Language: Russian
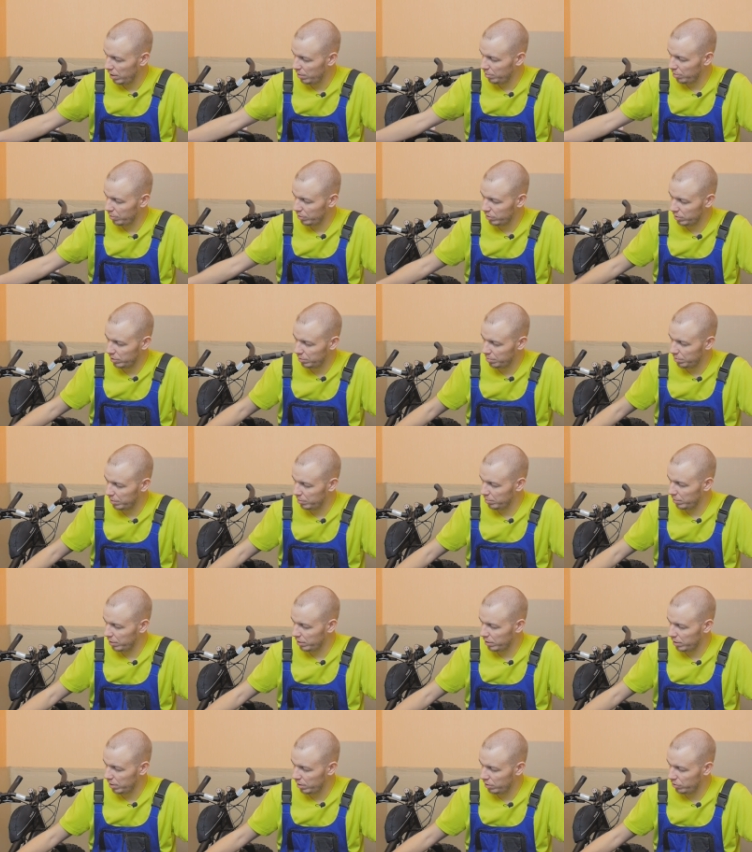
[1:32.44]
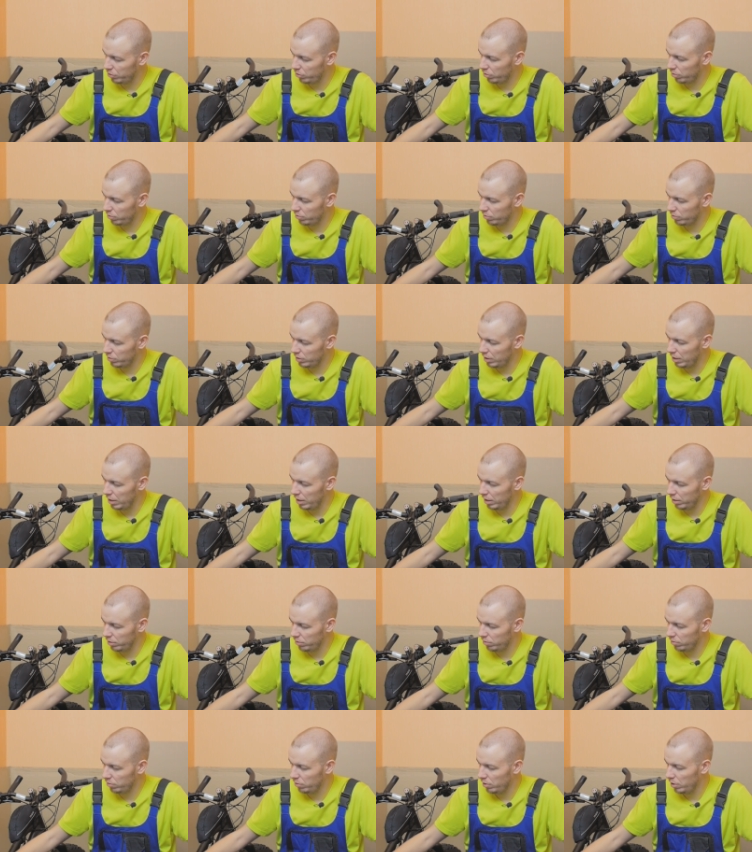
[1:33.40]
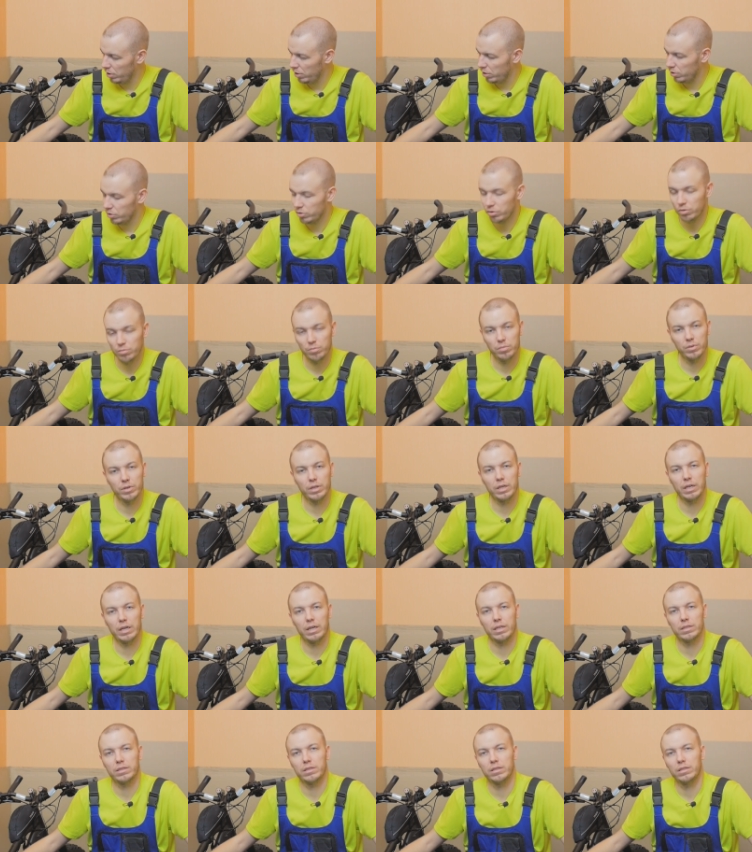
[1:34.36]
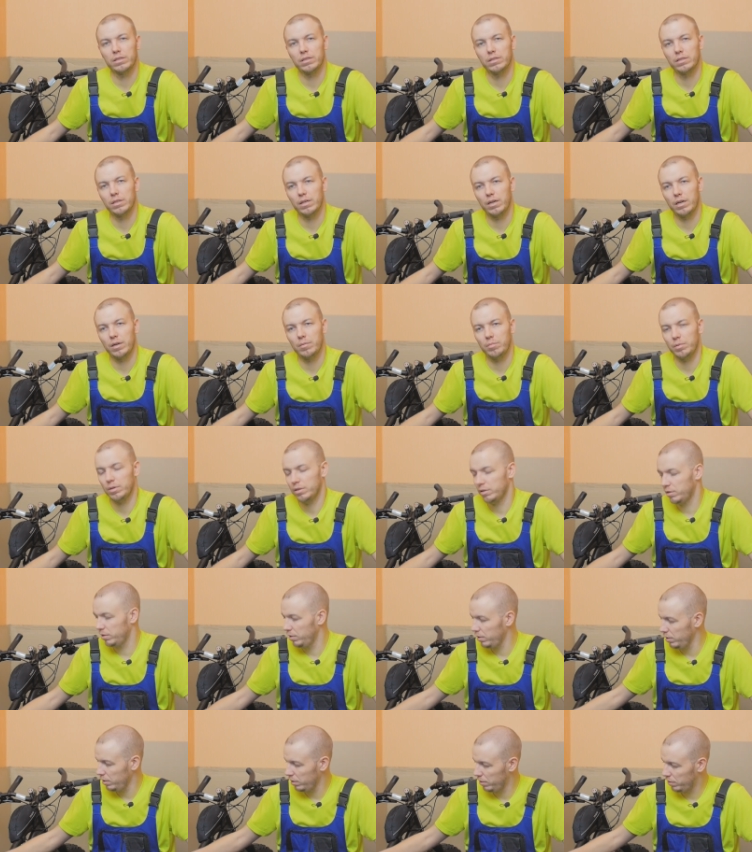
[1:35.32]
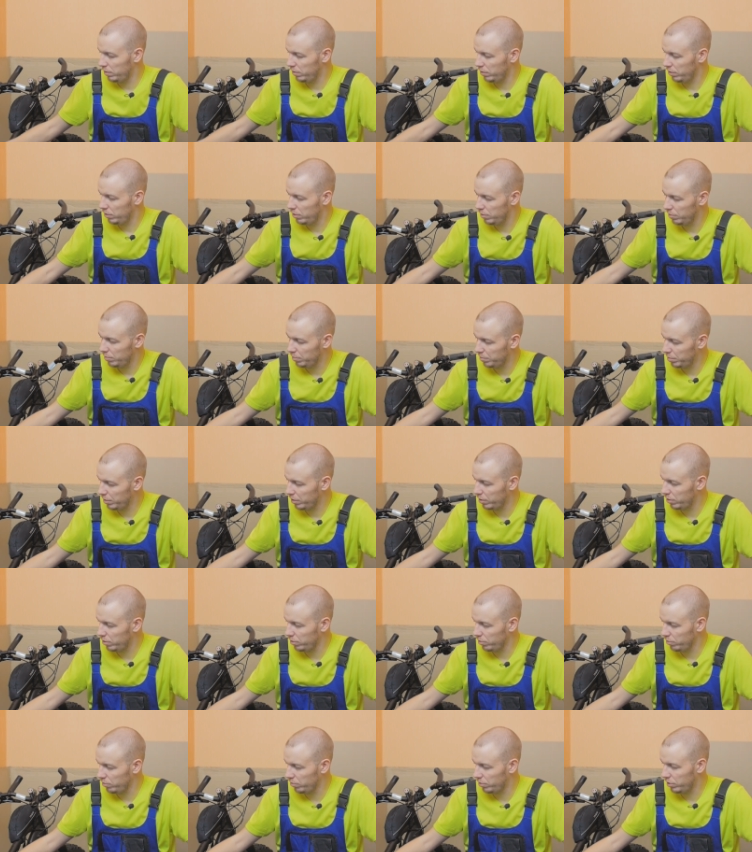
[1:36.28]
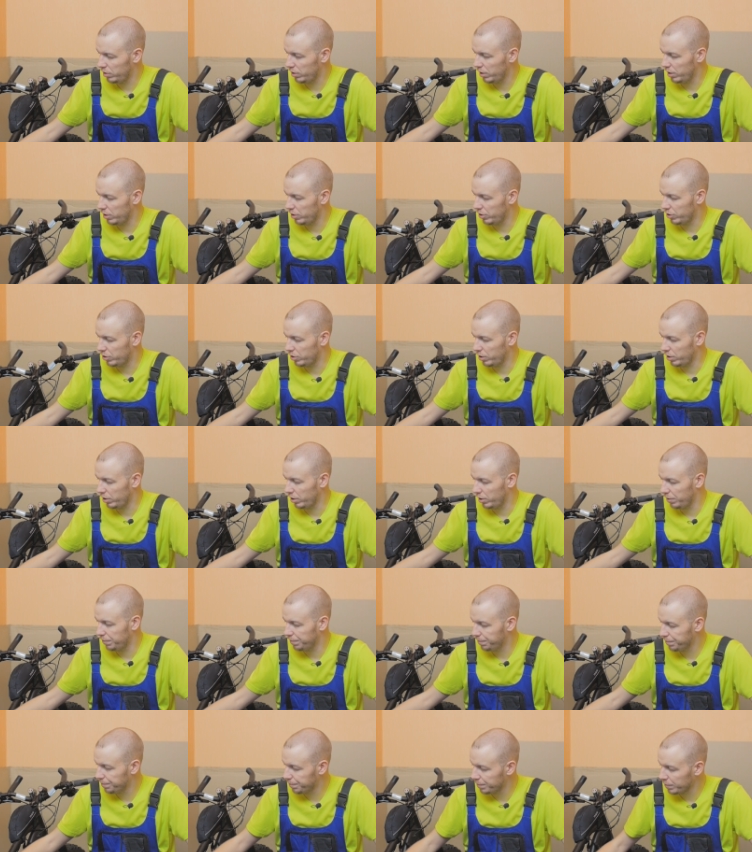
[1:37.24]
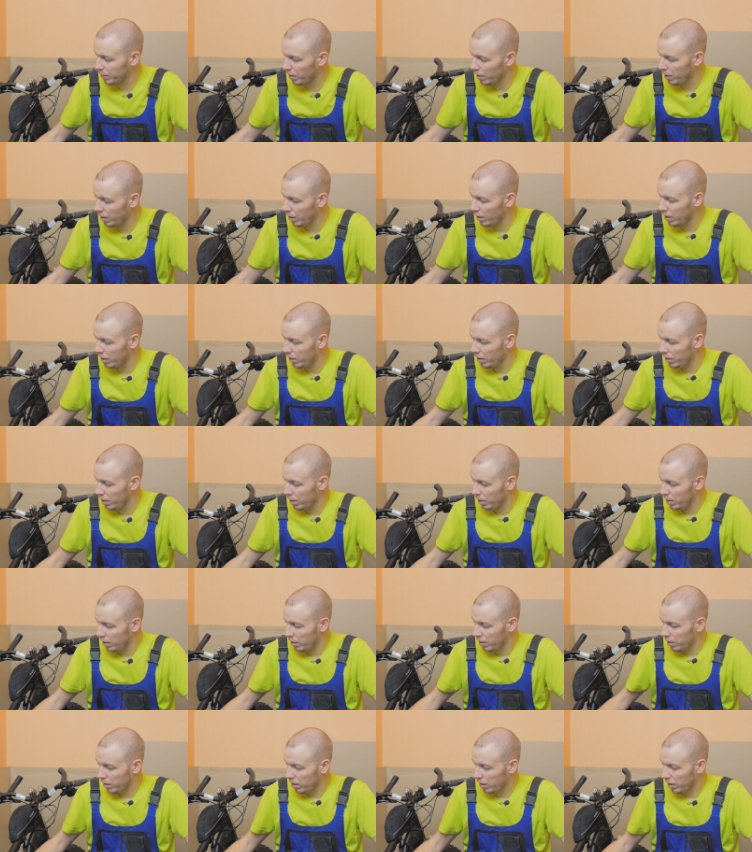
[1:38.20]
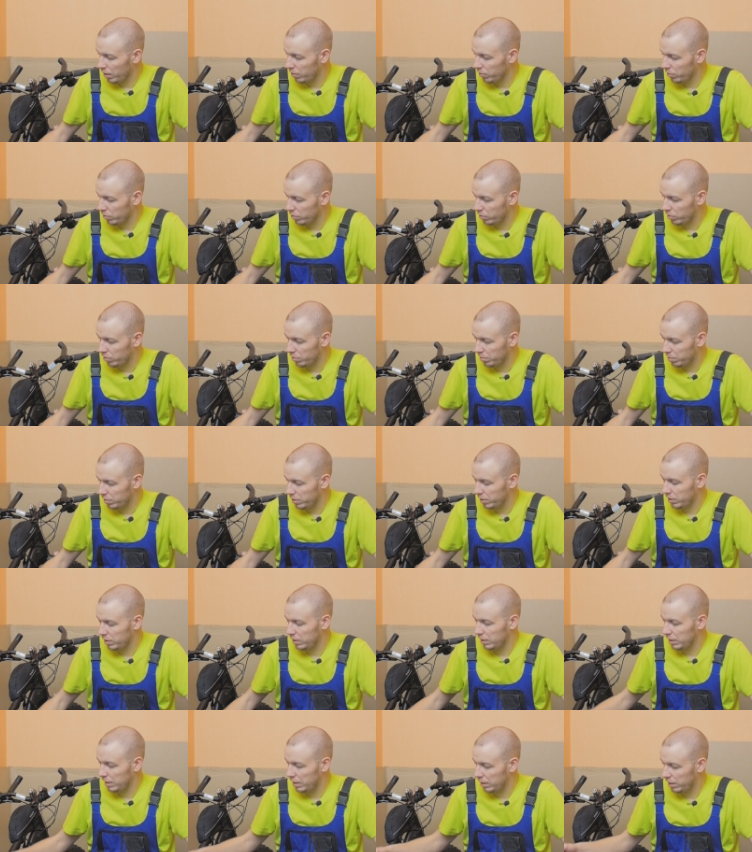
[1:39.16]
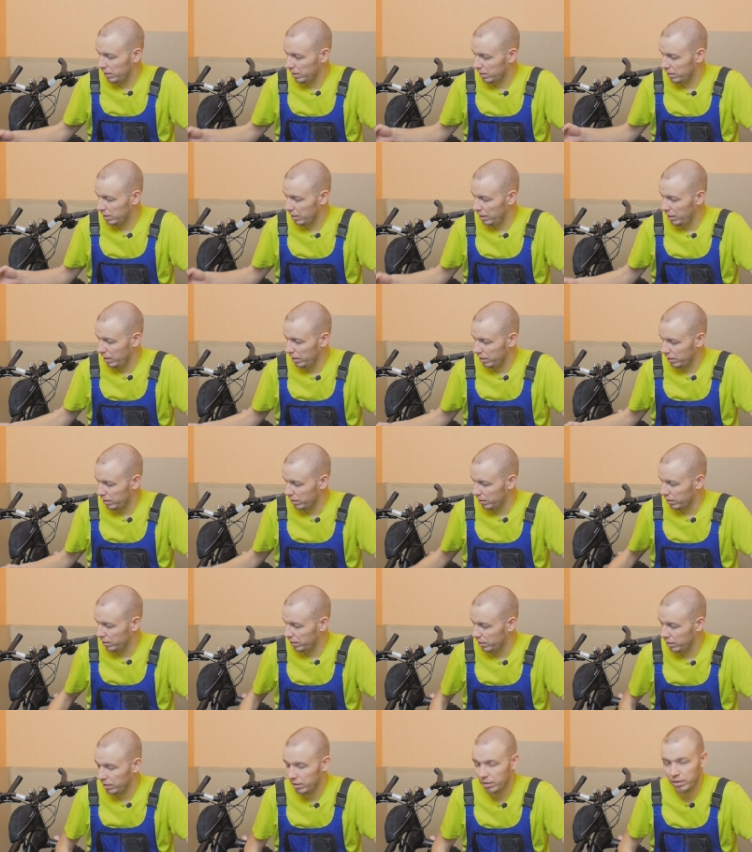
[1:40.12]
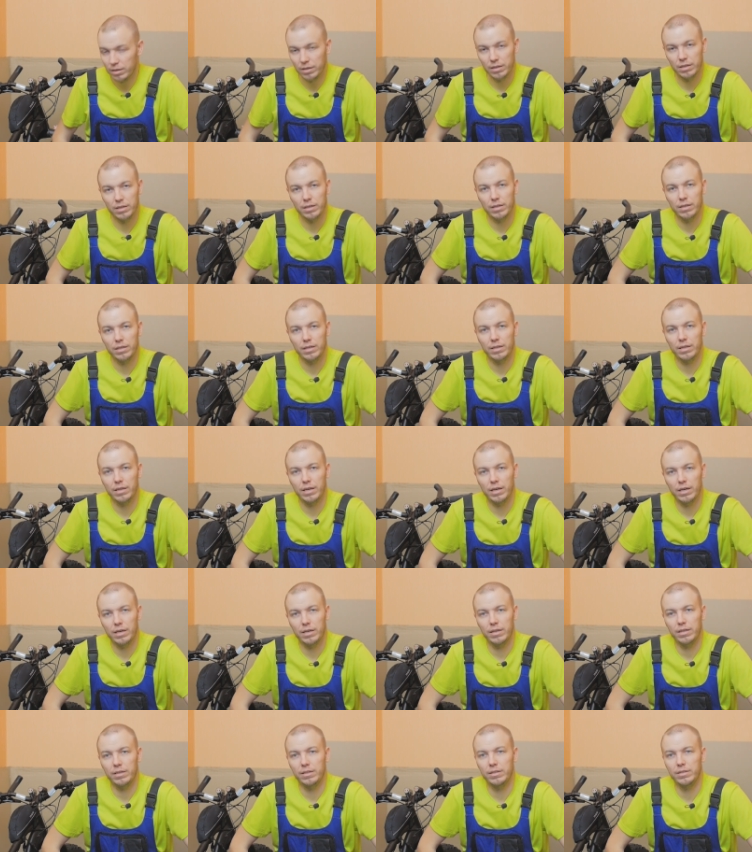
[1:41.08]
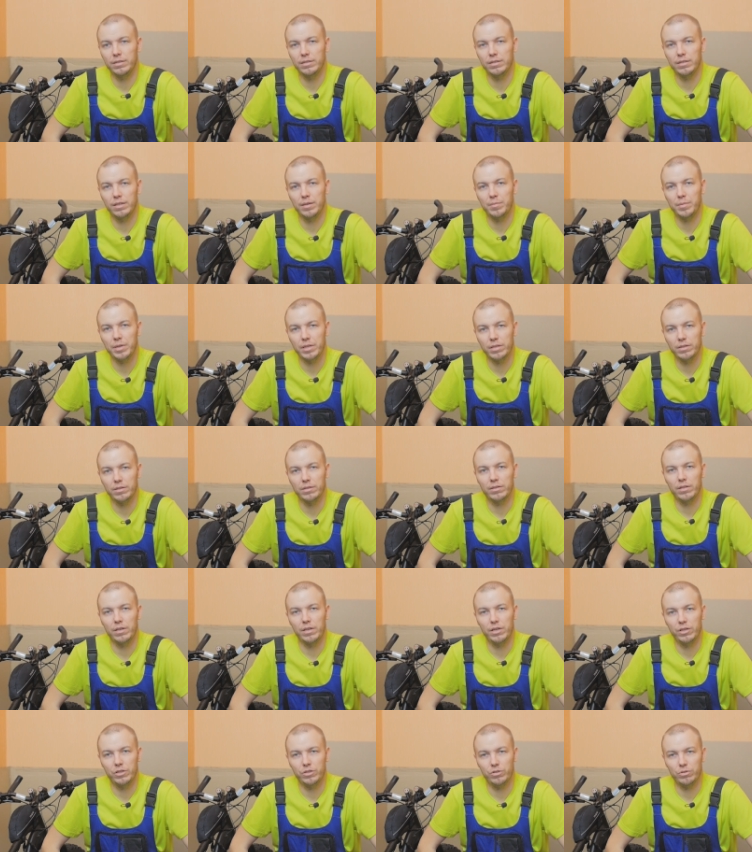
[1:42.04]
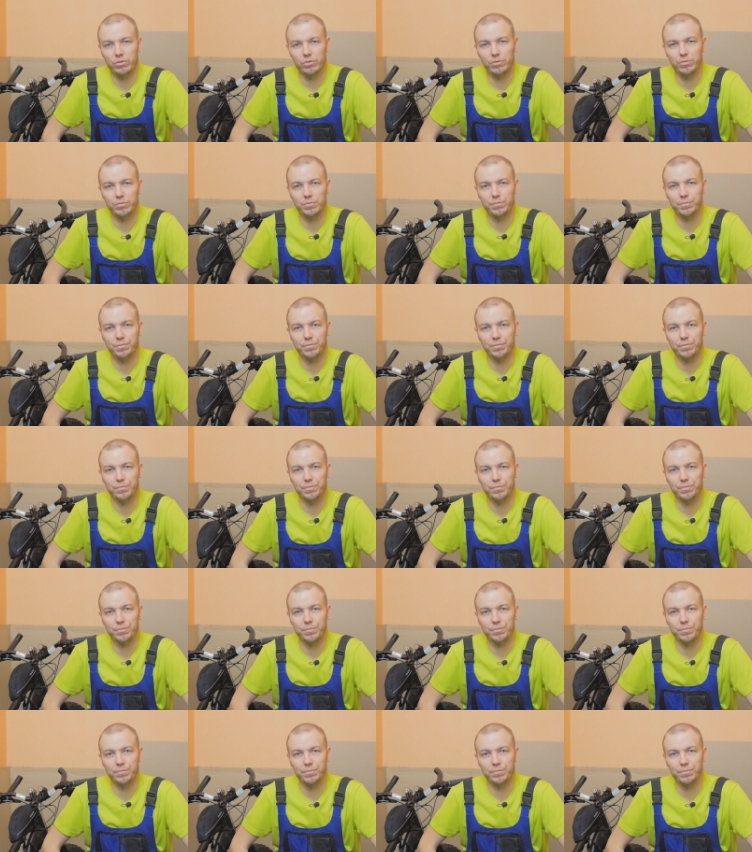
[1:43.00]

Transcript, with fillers: А просто подмотал черную изоленту, чтобы краска не царапалась, и притянул стяжечкой. Так вот, собственно, из за этой изоленты я и не заметил трещину.